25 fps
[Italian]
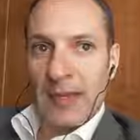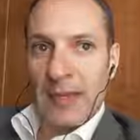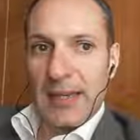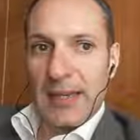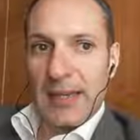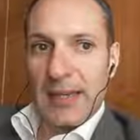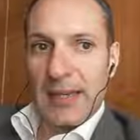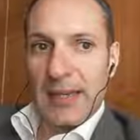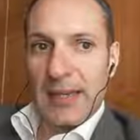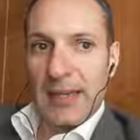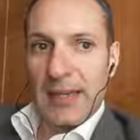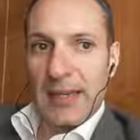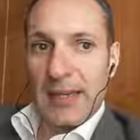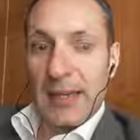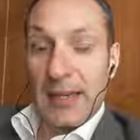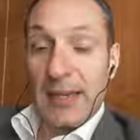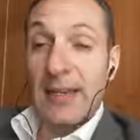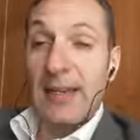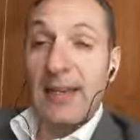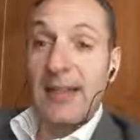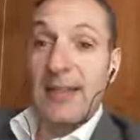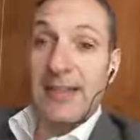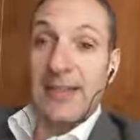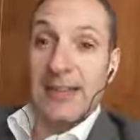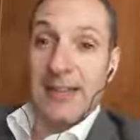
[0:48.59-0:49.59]

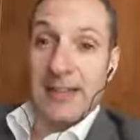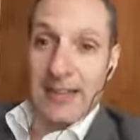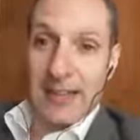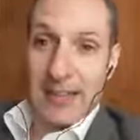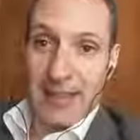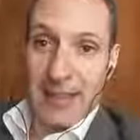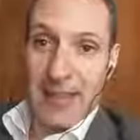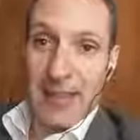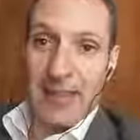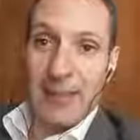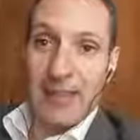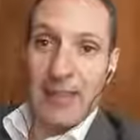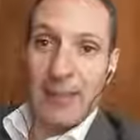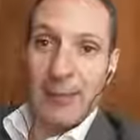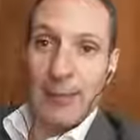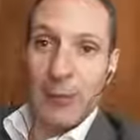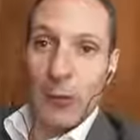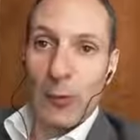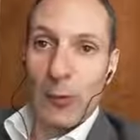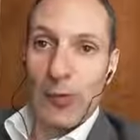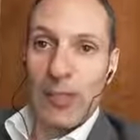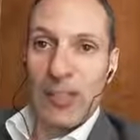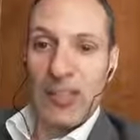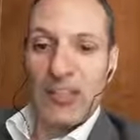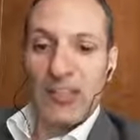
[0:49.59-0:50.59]
eh, che
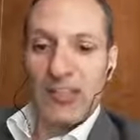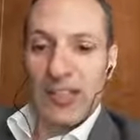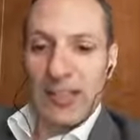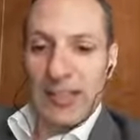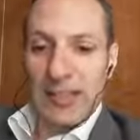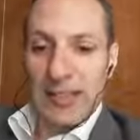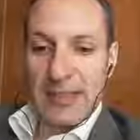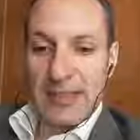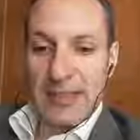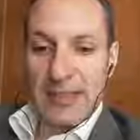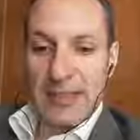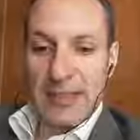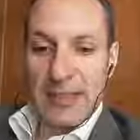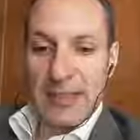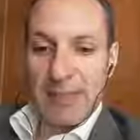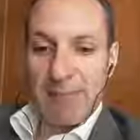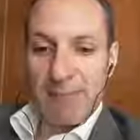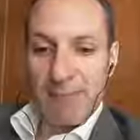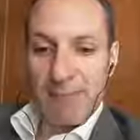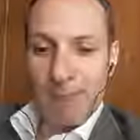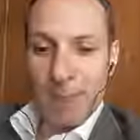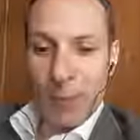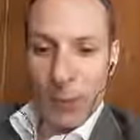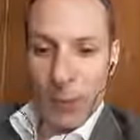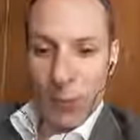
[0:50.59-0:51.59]
diminuisce di
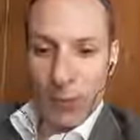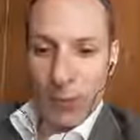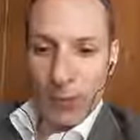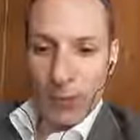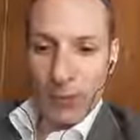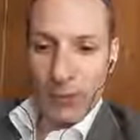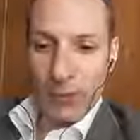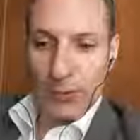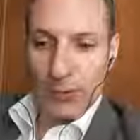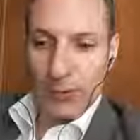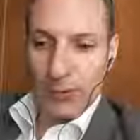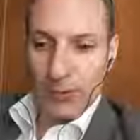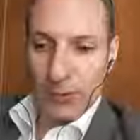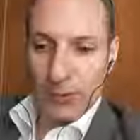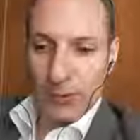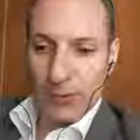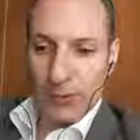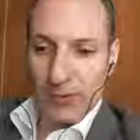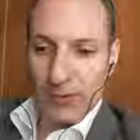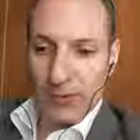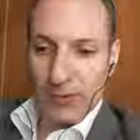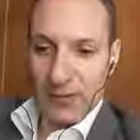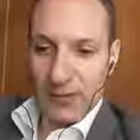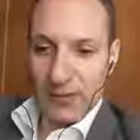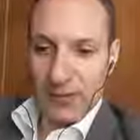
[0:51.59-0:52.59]

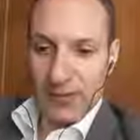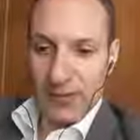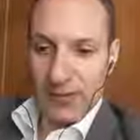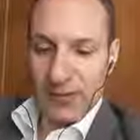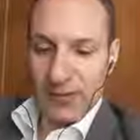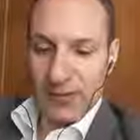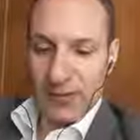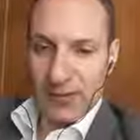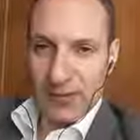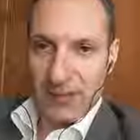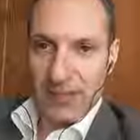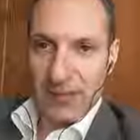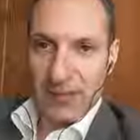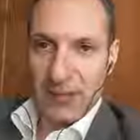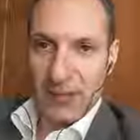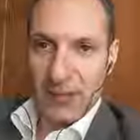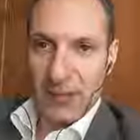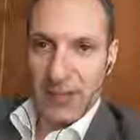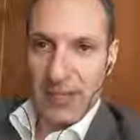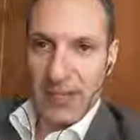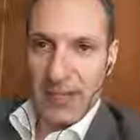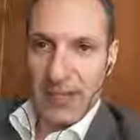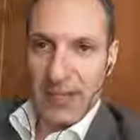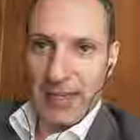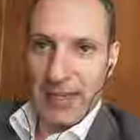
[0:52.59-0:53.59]
molto
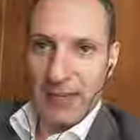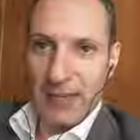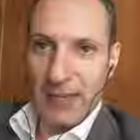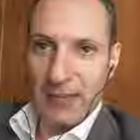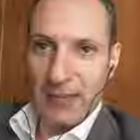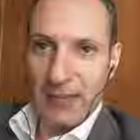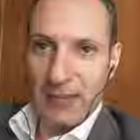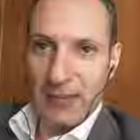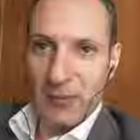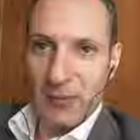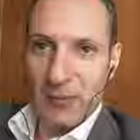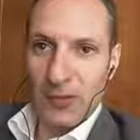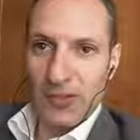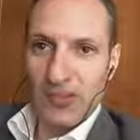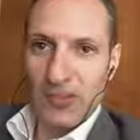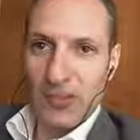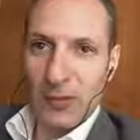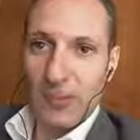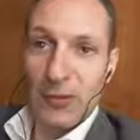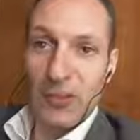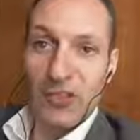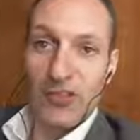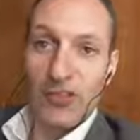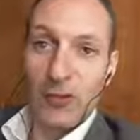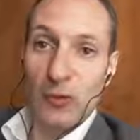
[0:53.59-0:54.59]
okay,
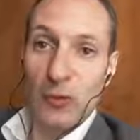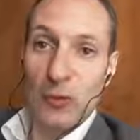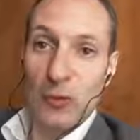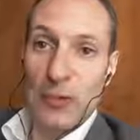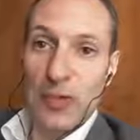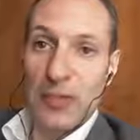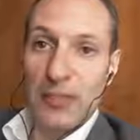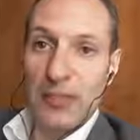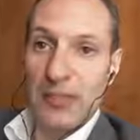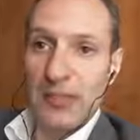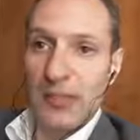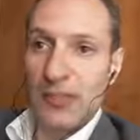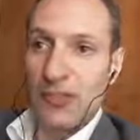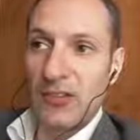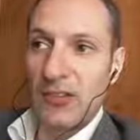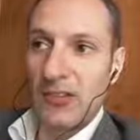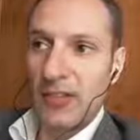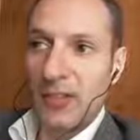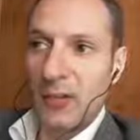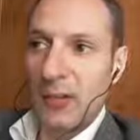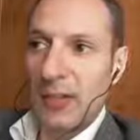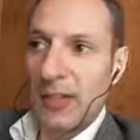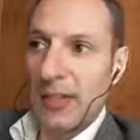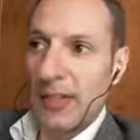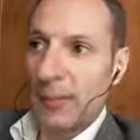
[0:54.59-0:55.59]
questa percentuale di
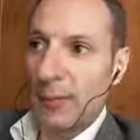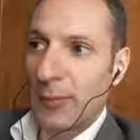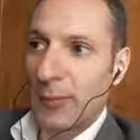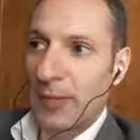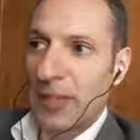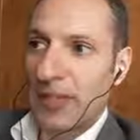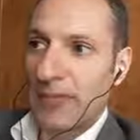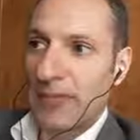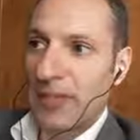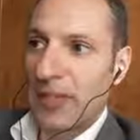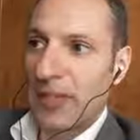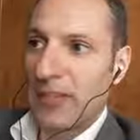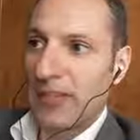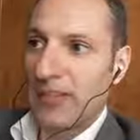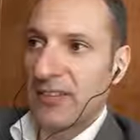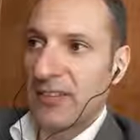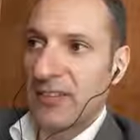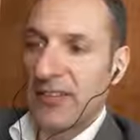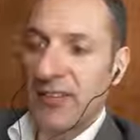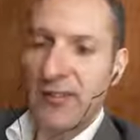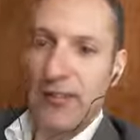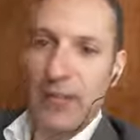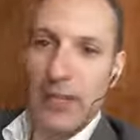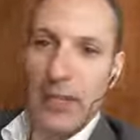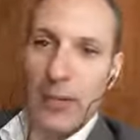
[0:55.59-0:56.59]
decisioni che poi alla fine
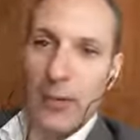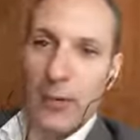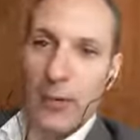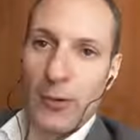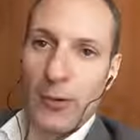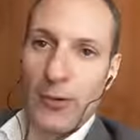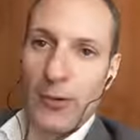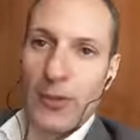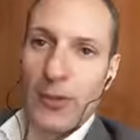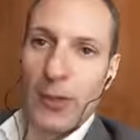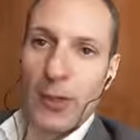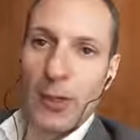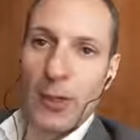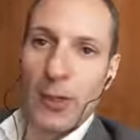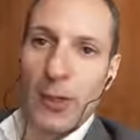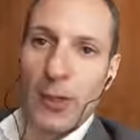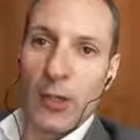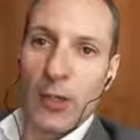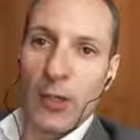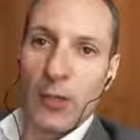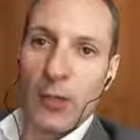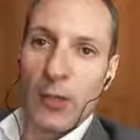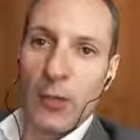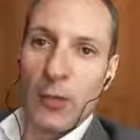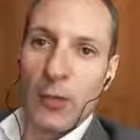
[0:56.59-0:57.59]
si rivelano
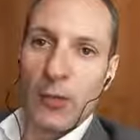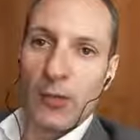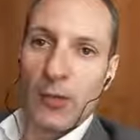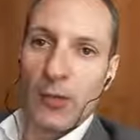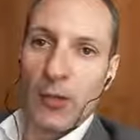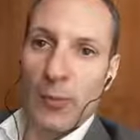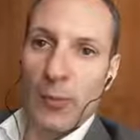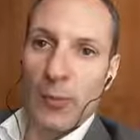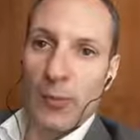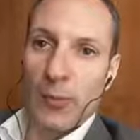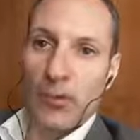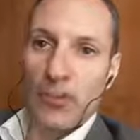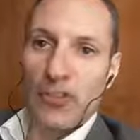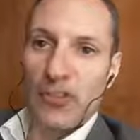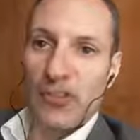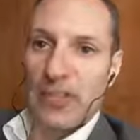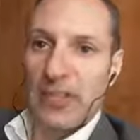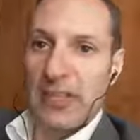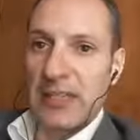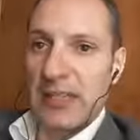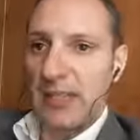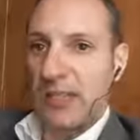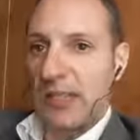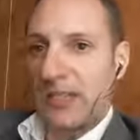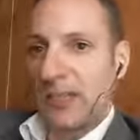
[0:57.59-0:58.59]

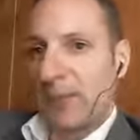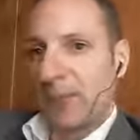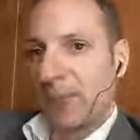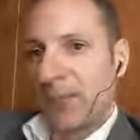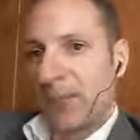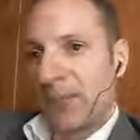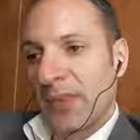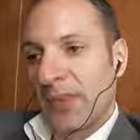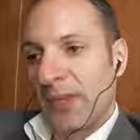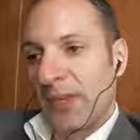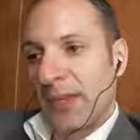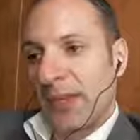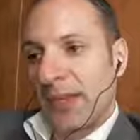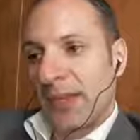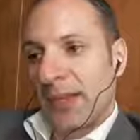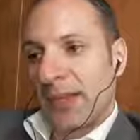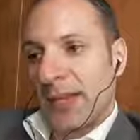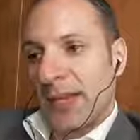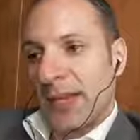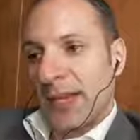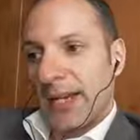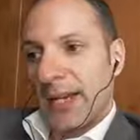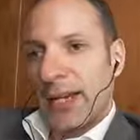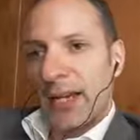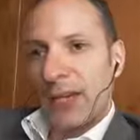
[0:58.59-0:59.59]
controproducenti
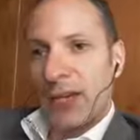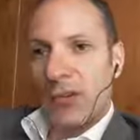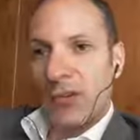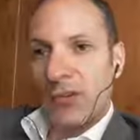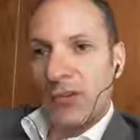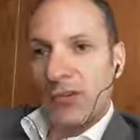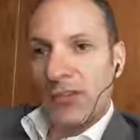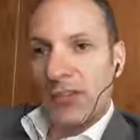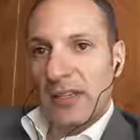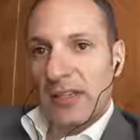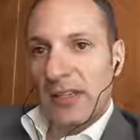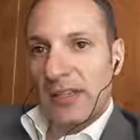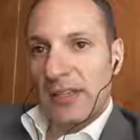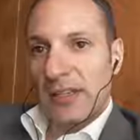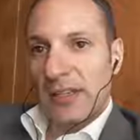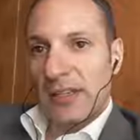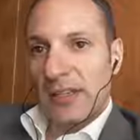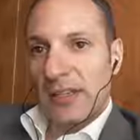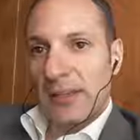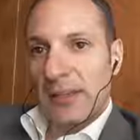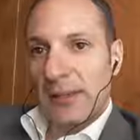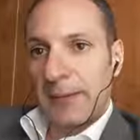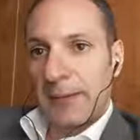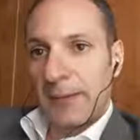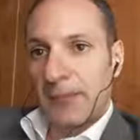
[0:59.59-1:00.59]
e la cosa
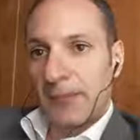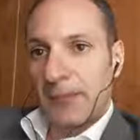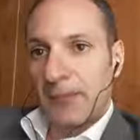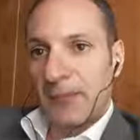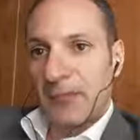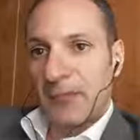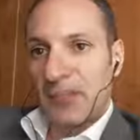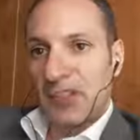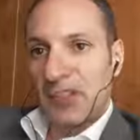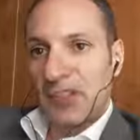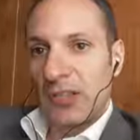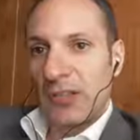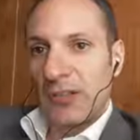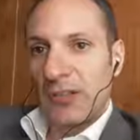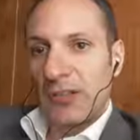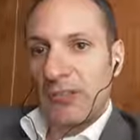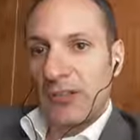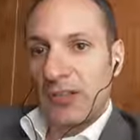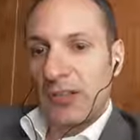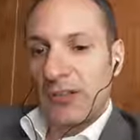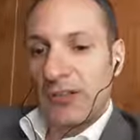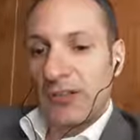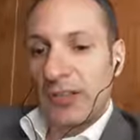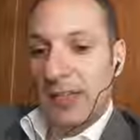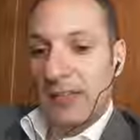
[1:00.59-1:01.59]
che ci deve
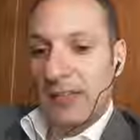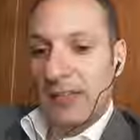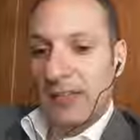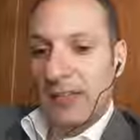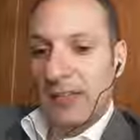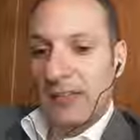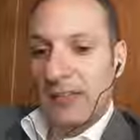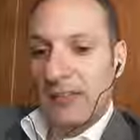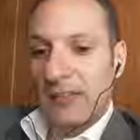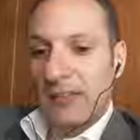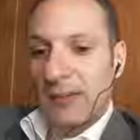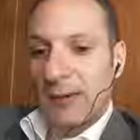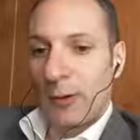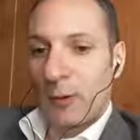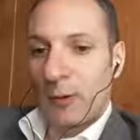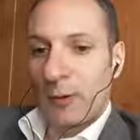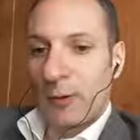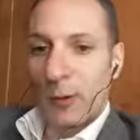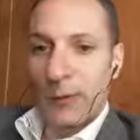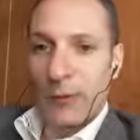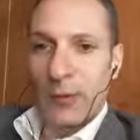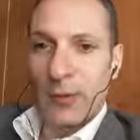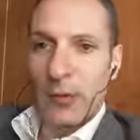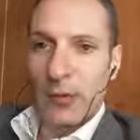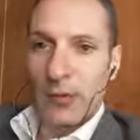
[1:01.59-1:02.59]
far riflettere è che siamo
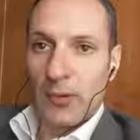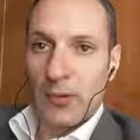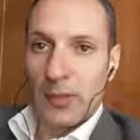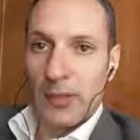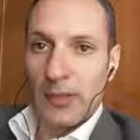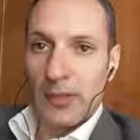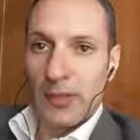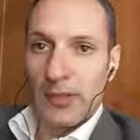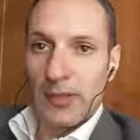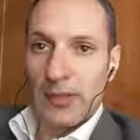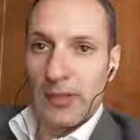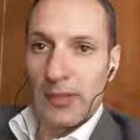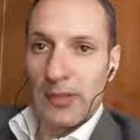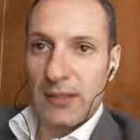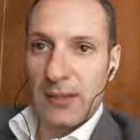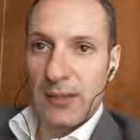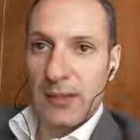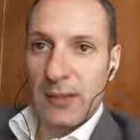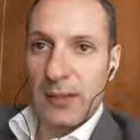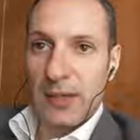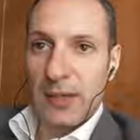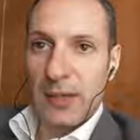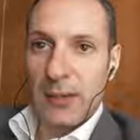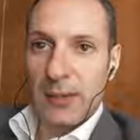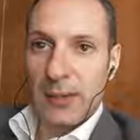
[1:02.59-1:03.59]
proprio noi
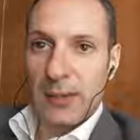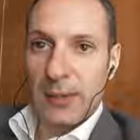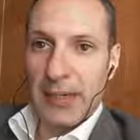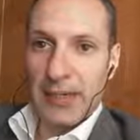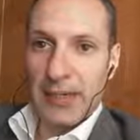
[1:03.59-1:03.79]
a